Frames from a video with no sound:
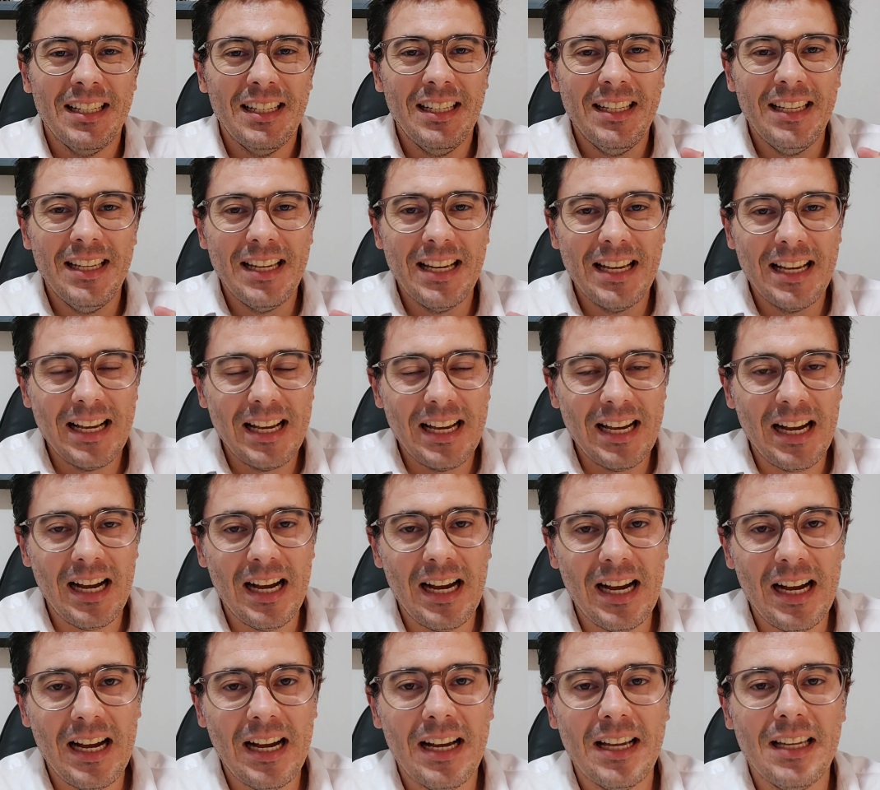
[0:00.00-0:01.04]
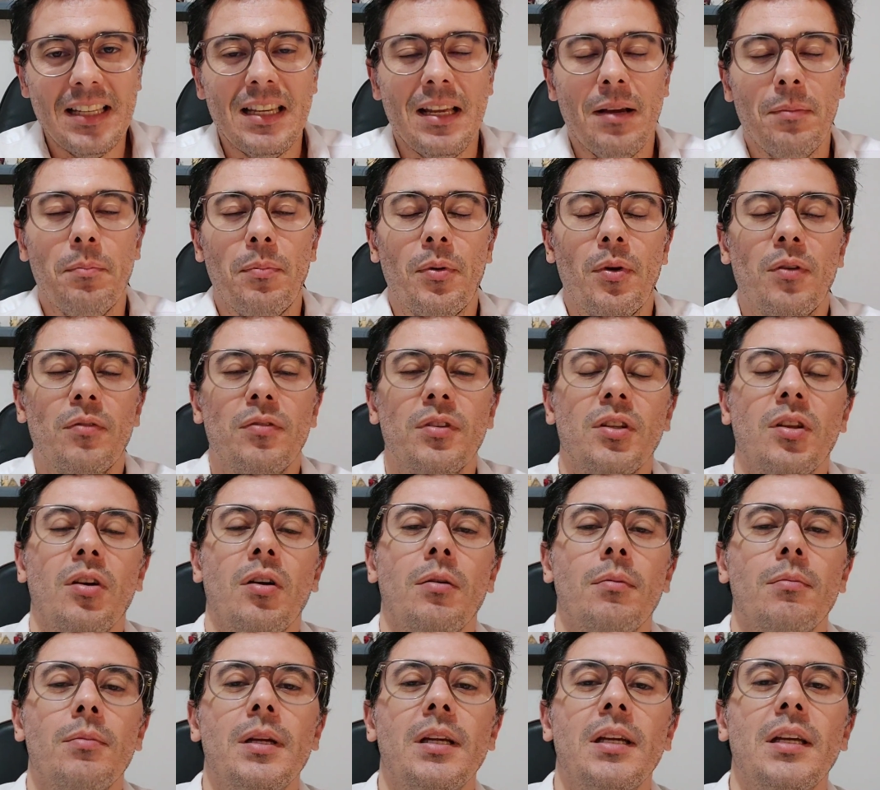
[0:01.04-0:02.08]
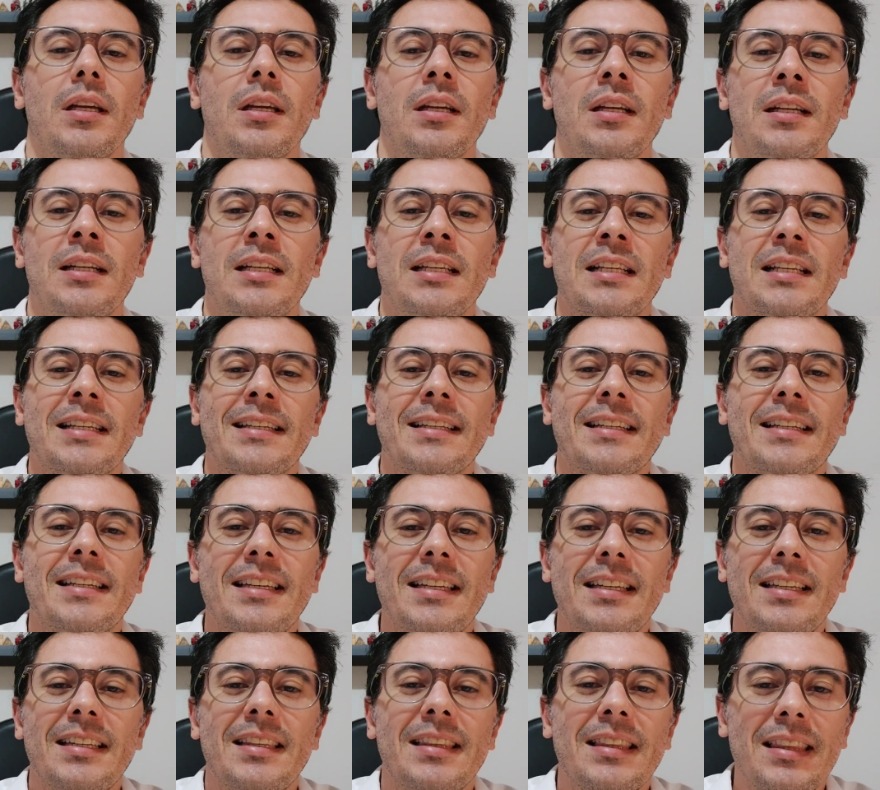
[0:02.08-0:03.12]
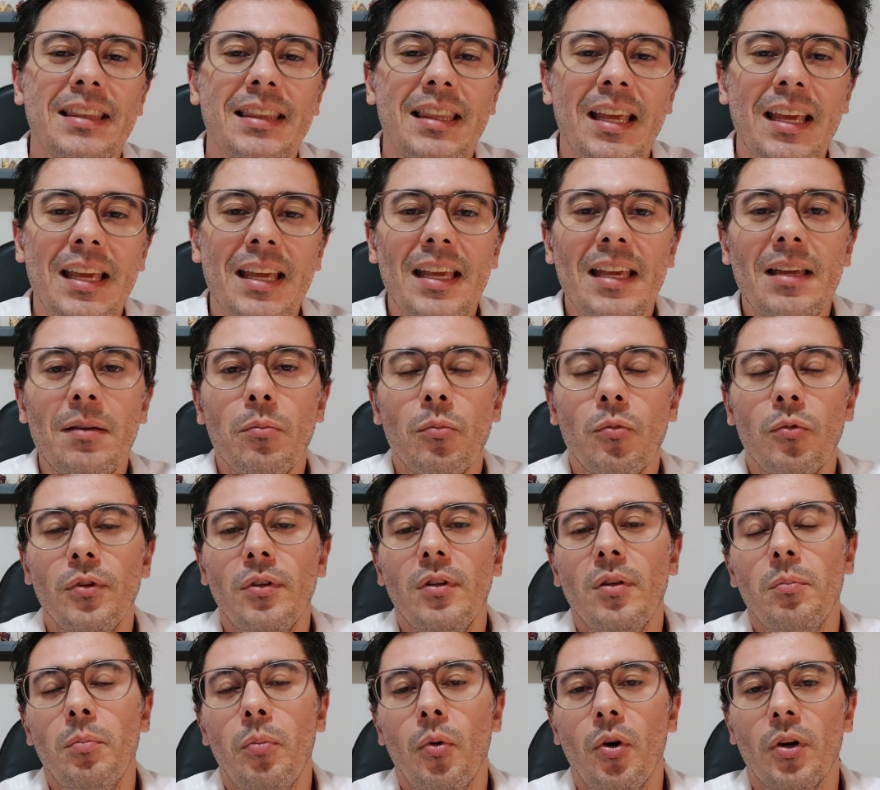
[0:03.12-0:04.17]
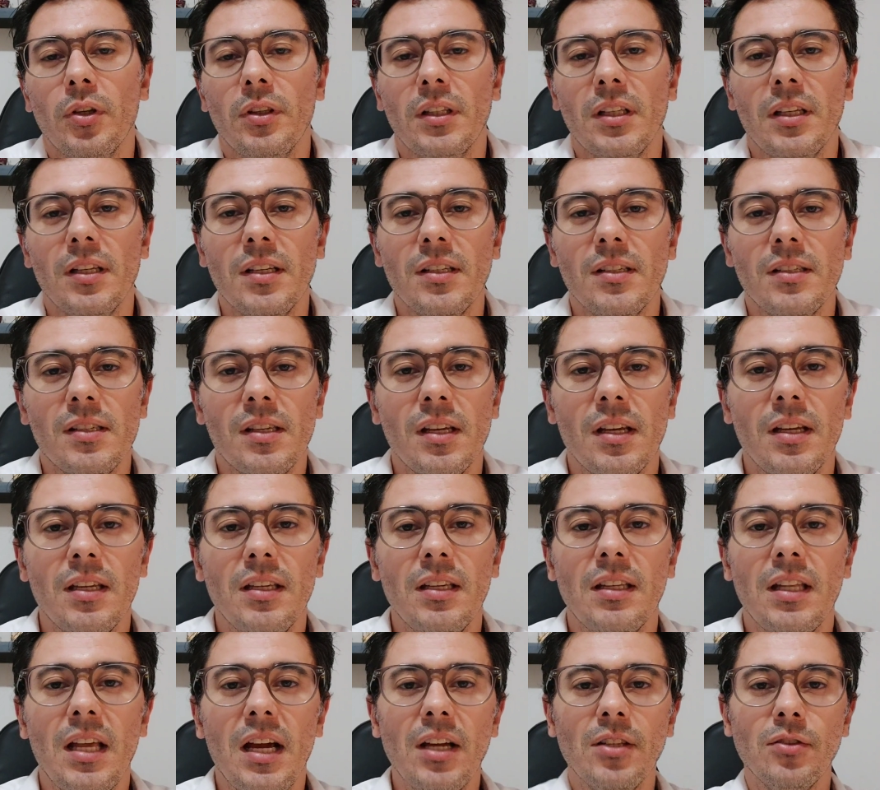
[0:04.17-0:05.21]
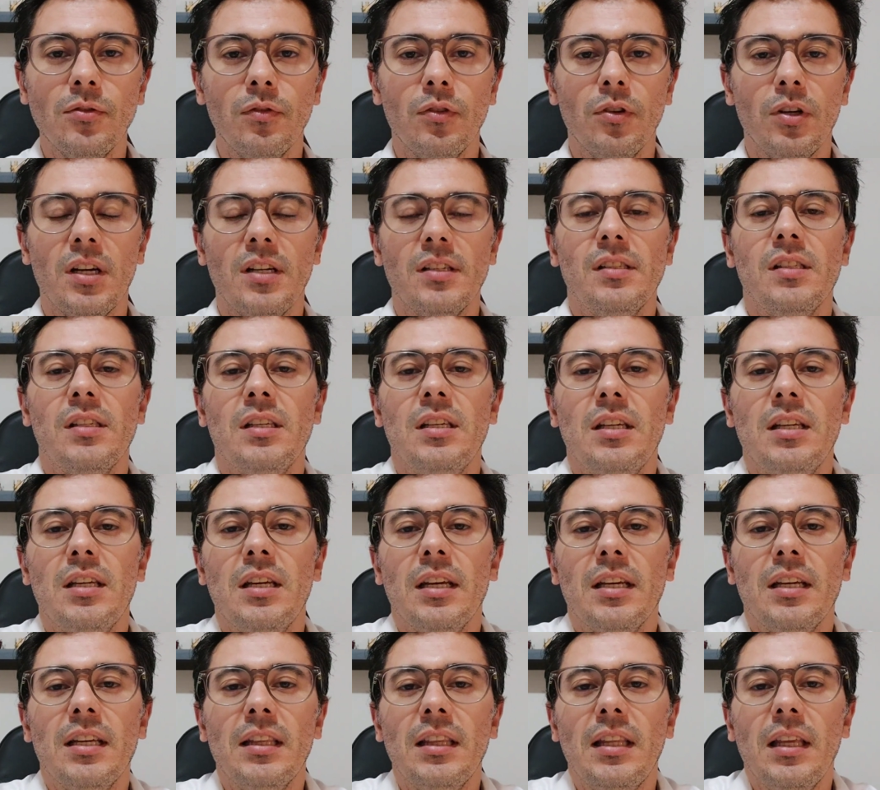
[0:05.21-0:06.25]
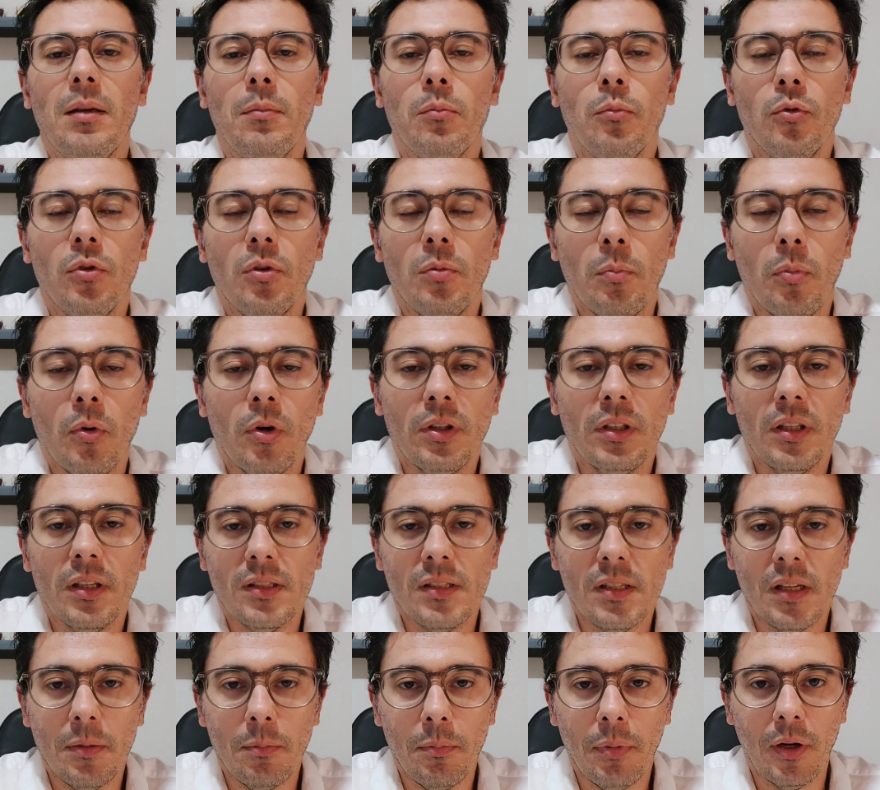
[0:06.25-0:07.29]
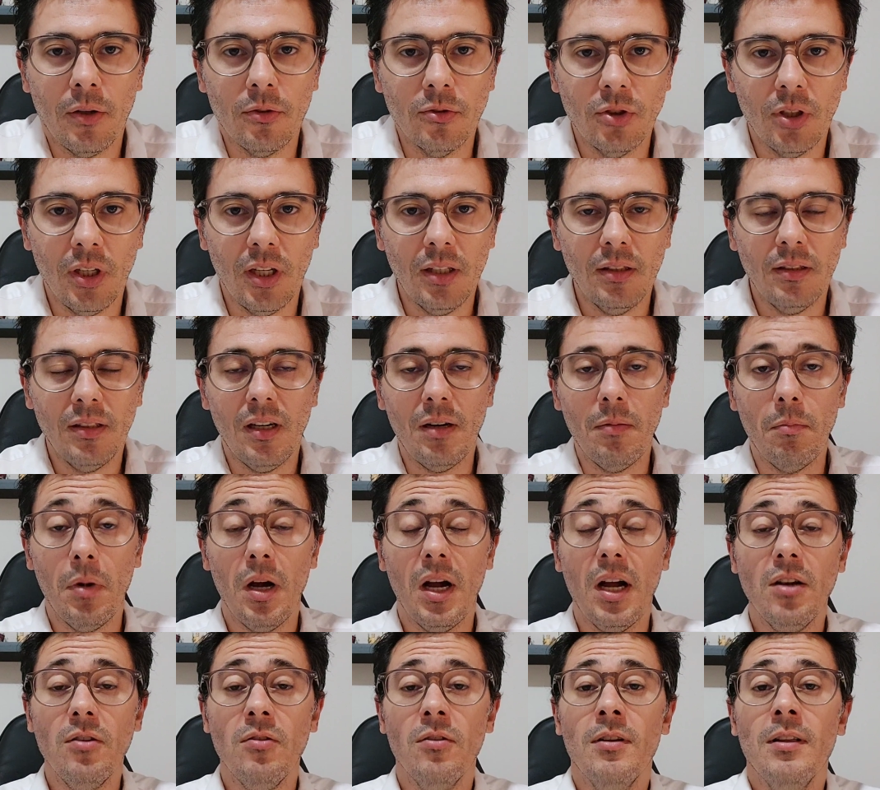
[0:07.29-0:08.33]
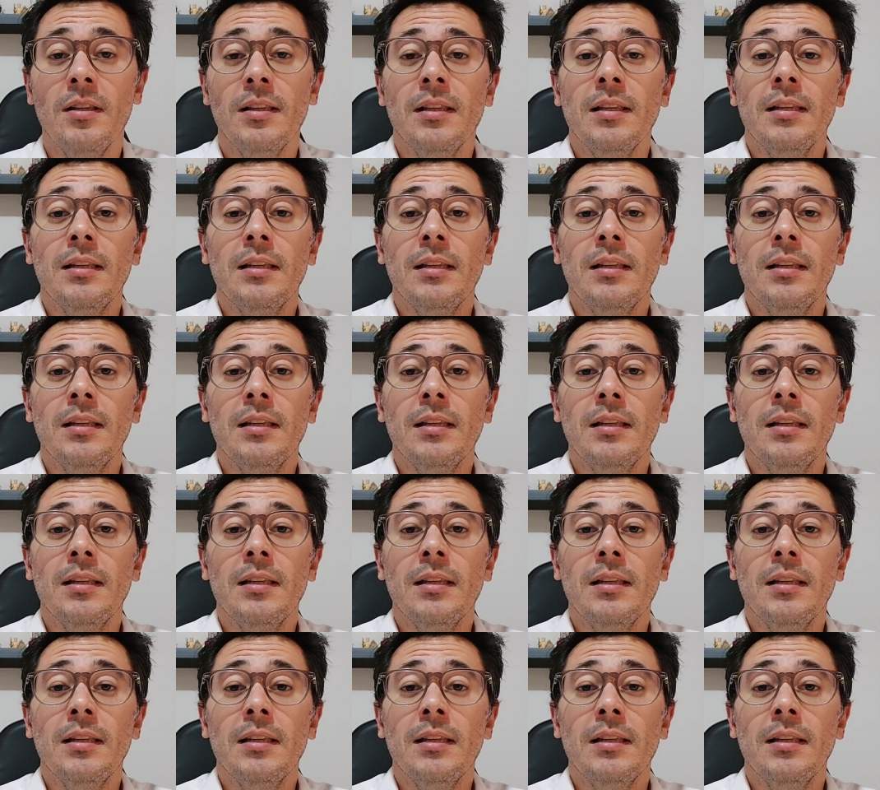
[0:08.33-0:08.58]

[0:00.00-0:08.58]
que cai na prova do OAB, que tem muita importância aí na advocacia, que tem muita importância aí para o direito do trabalho,